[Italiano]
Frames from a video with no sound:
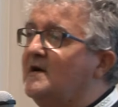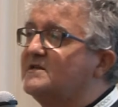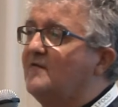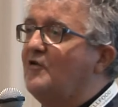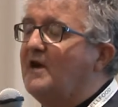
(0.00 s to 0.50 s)

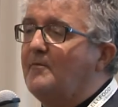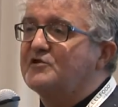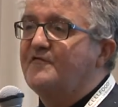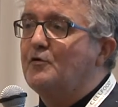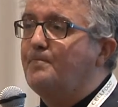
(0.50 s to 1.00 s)
se vogliamo
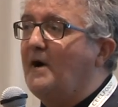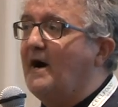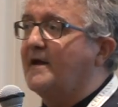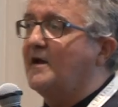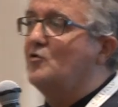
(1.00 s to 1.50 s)

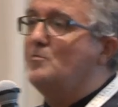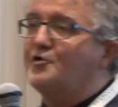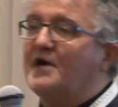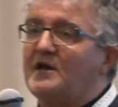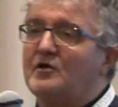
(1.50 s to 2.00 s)
sviluppare un
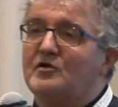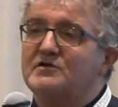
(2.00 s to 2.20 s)
modello